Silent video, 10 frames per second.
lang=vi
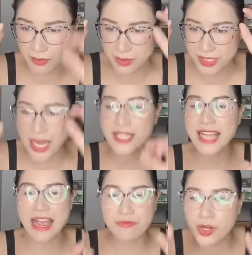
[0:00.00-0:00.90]
dễ
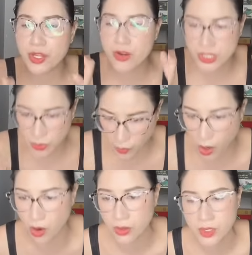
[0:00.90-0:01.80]
dàng với những người chịu
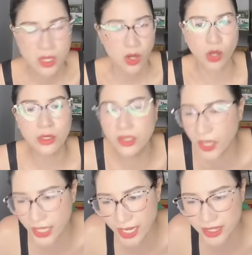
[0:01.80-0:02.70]
khó còn
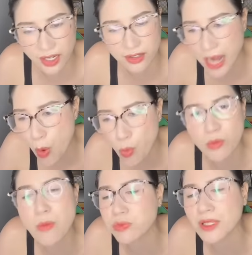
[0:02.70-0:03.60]
lười ý, thì ở đâu cũng
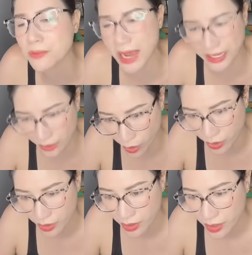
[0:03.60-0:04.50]
bốc cất mà ăn thôi
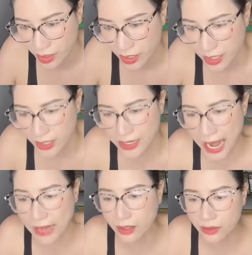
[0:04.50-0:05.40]

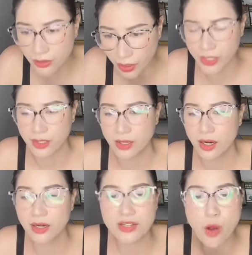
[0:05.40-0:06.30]
đã lười
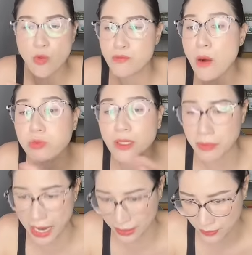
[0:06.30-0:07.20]
ở đâu cũng bốc cất
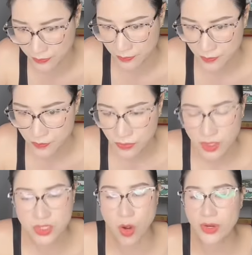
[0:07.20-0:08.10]
mà ăn
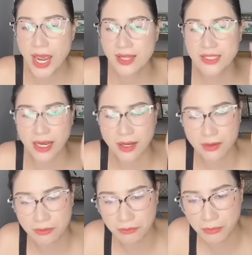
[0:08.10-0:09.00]
cho nên rằng
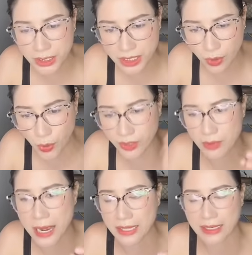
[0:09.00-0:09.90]
mình chỉ khuyên các
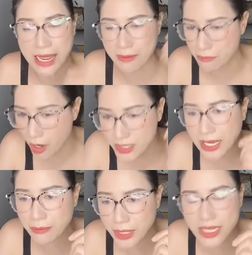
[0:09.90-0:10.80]
bạn là mới
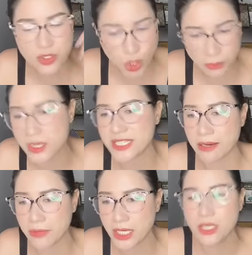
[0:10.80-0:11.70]
sang Mỹ, chuẩn bị sang
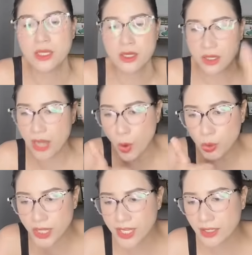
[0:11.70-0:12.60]
Mỹ. Đầu
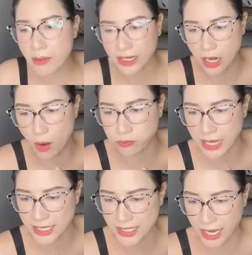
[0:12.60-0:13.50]
tiên các bạn học
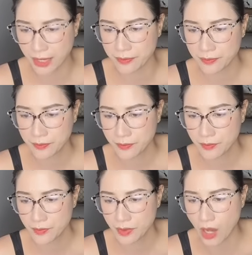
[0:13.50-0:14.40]
lái xe.
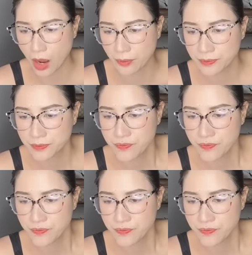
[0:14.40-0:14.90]
Đó.